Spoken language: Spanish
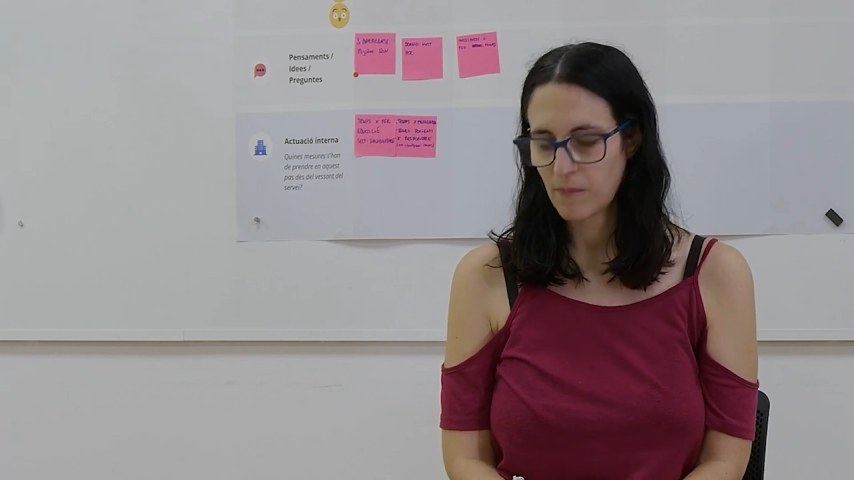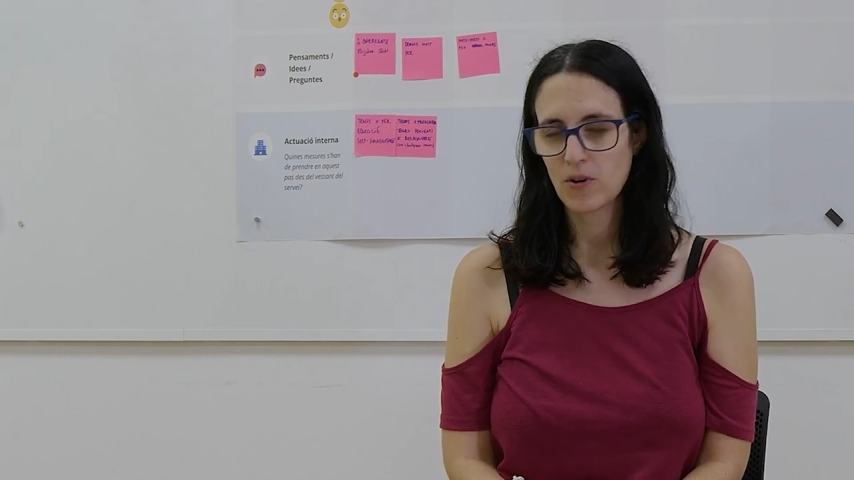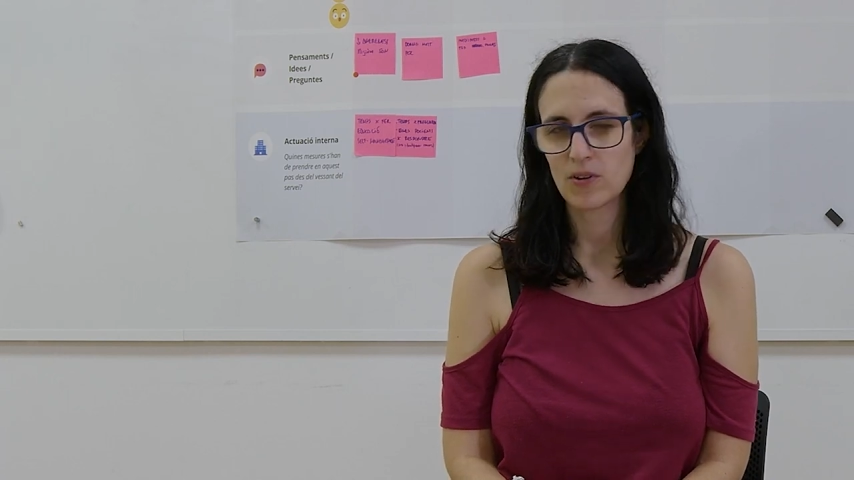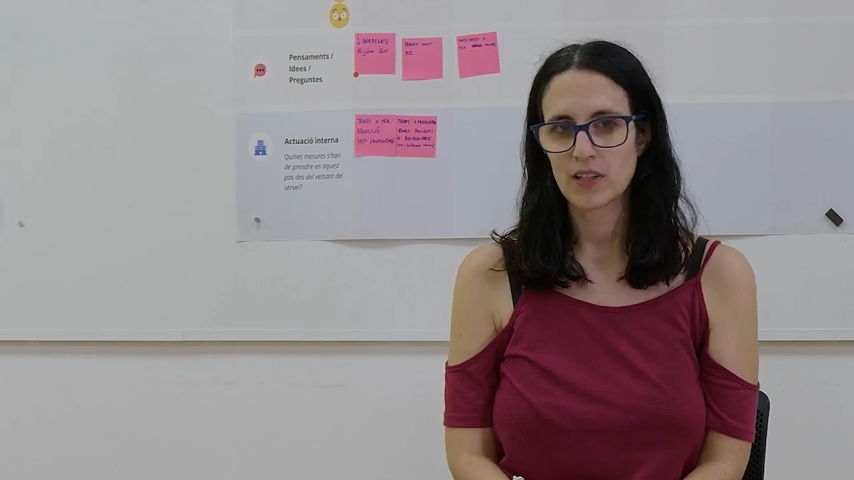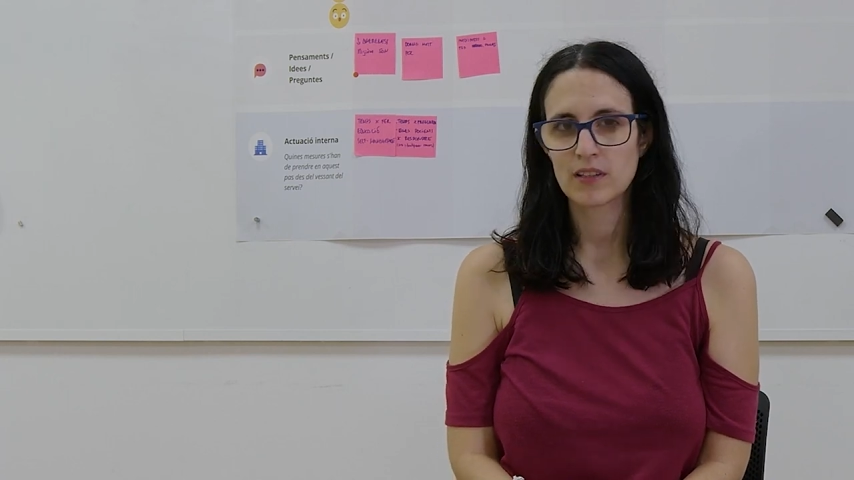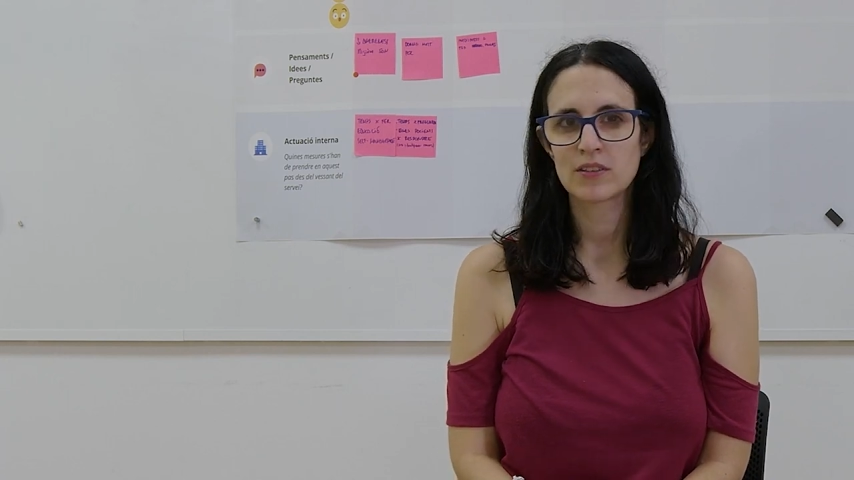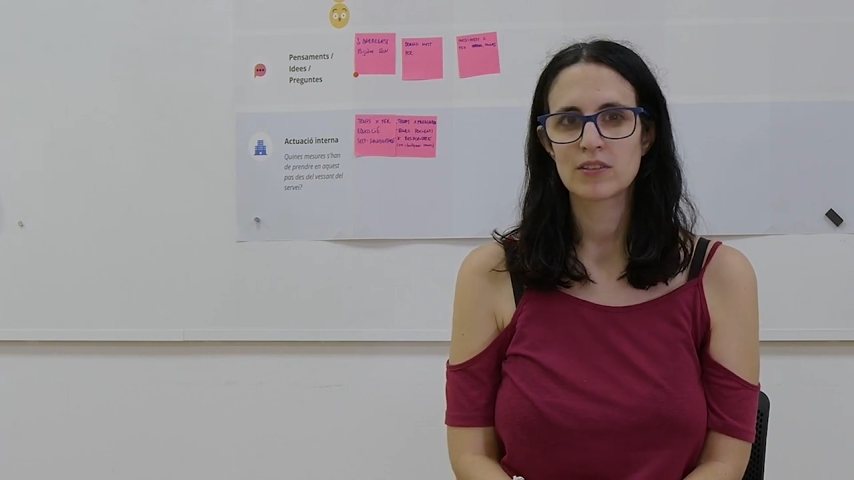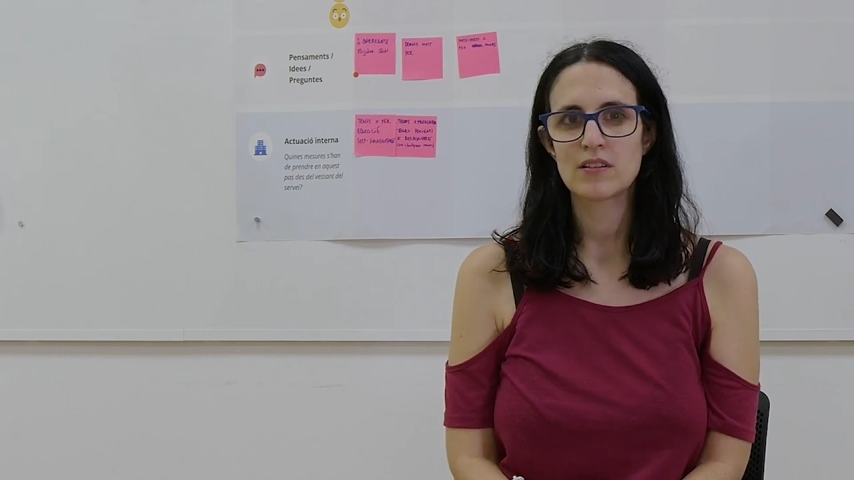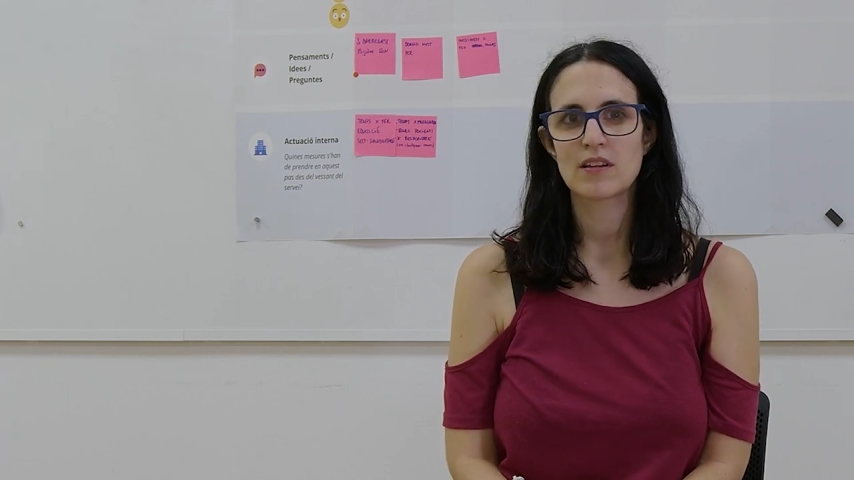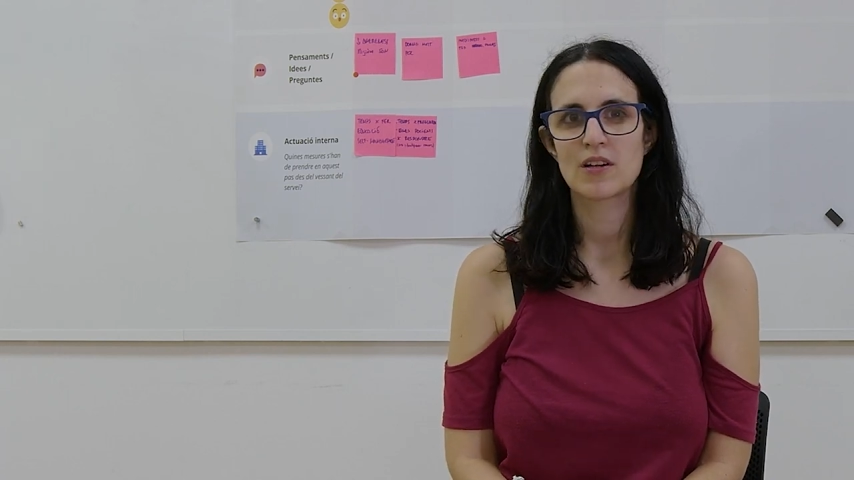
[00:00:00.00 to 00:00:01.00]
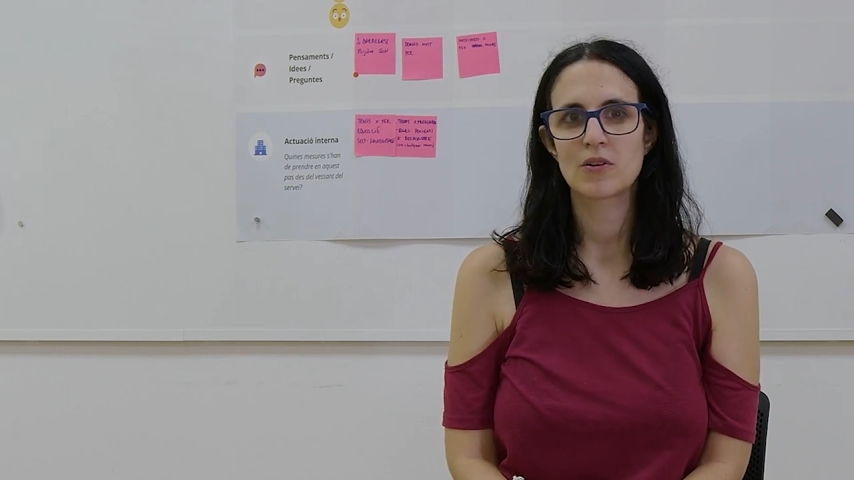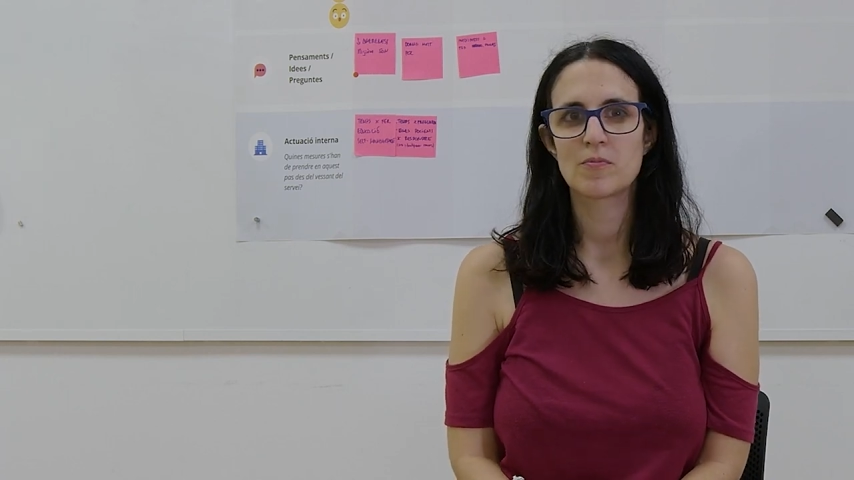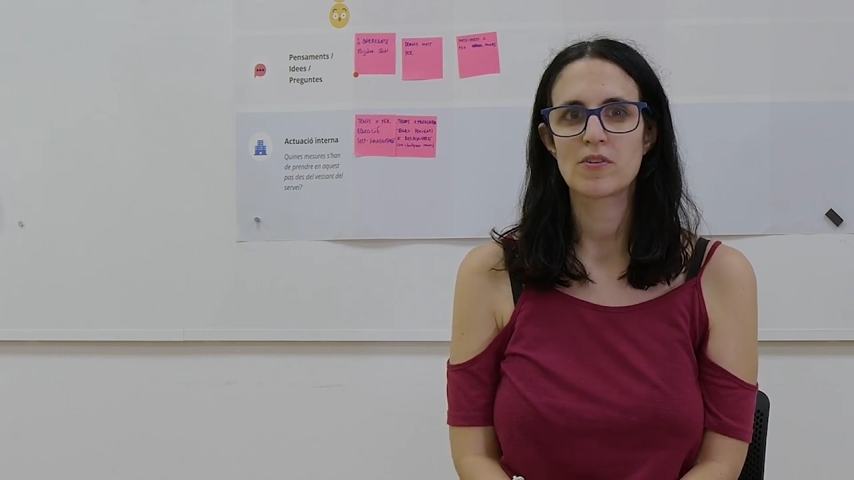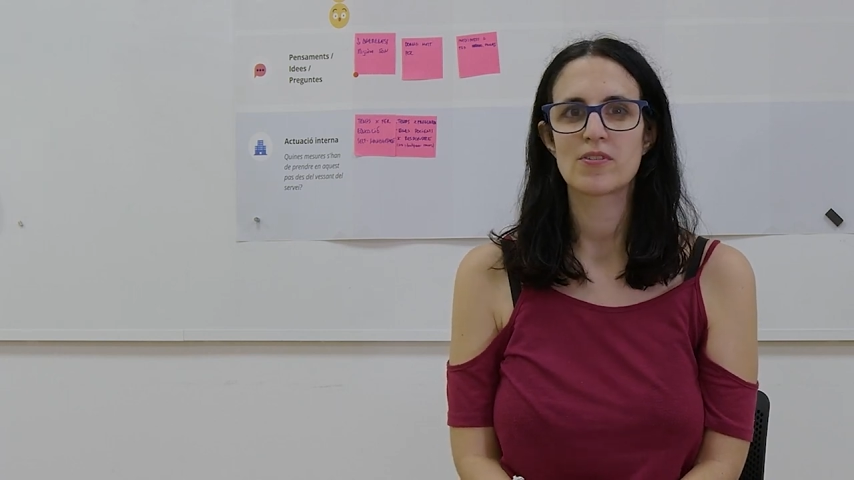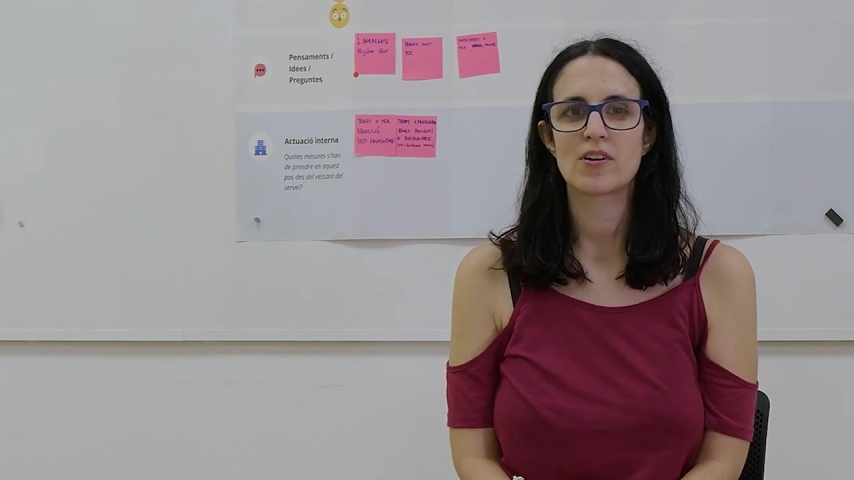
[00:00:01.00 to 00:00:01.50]
Por lo tanto, el
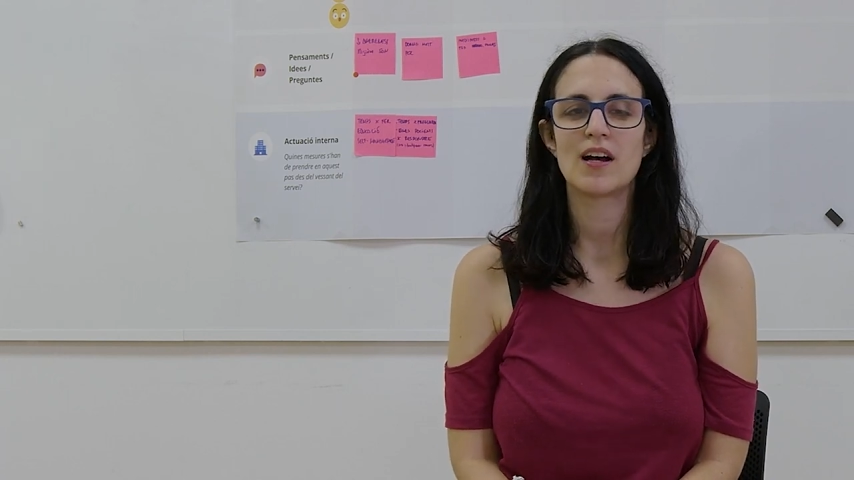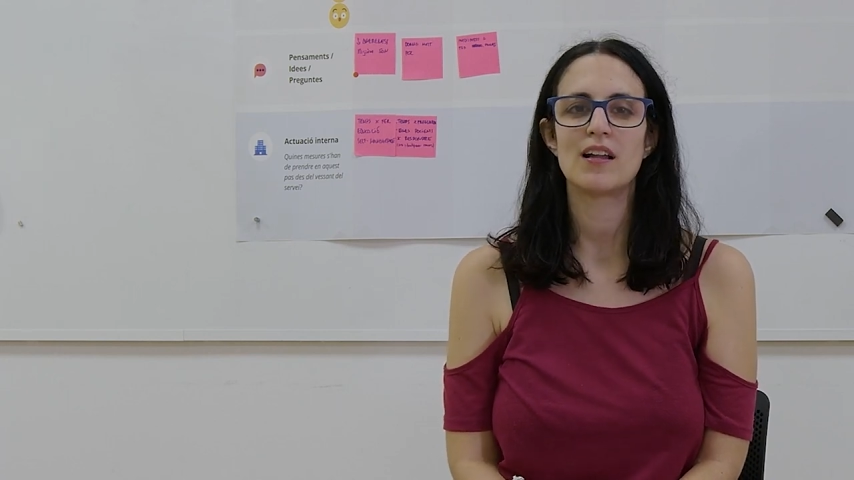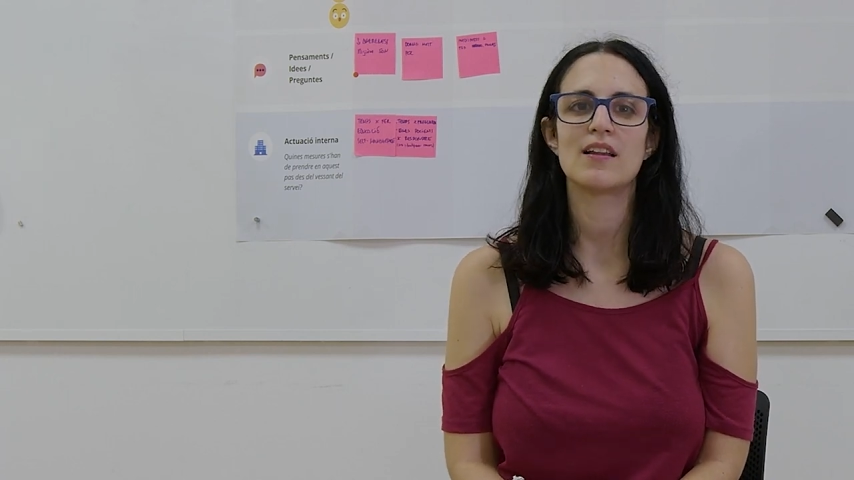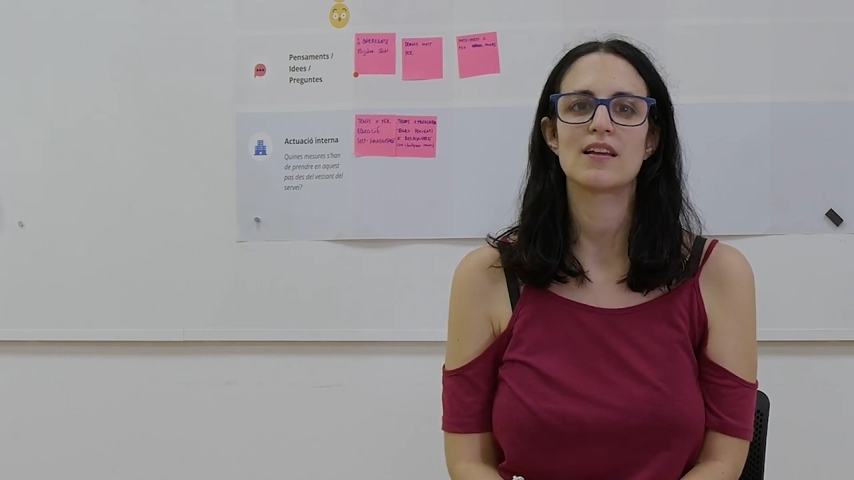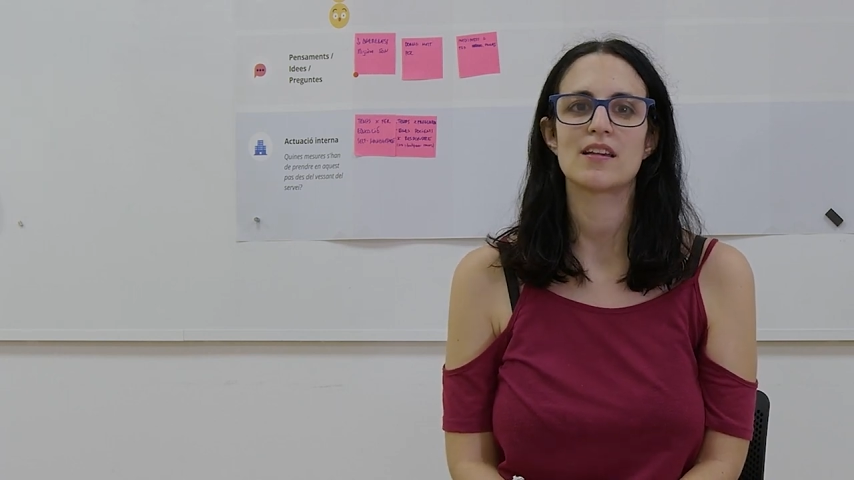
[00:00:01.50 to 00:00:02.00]
grupo focal